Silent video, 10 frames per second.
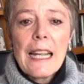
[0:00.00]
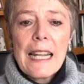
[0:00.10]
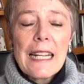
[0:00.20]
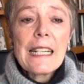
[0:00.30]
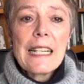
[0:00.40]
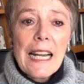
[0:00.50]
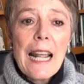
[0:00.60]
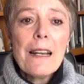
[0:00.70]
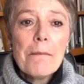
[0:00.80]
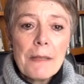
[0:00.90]
es
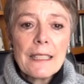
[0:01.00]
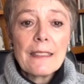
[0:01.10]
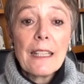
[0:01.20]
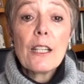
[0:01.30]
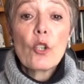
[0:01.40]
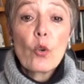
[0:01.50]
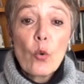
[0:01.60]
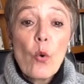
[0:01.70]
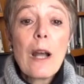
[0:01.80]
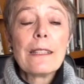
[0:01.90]
realmente
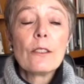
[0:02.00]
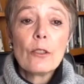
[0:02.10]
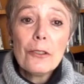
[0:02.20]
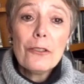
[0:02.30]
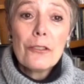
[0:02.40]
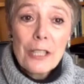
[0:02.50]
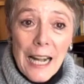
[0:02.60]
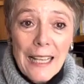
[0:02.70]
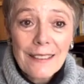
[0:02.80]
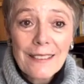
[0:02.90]
cuándo
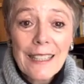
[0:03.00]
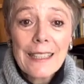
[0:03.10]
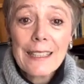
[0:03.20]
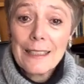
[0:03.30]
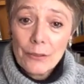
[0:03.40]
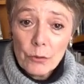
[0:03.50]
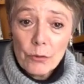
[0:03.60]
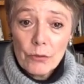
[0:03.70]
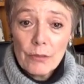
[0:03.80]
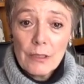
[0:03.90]
nace
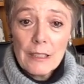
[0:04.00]
Jesús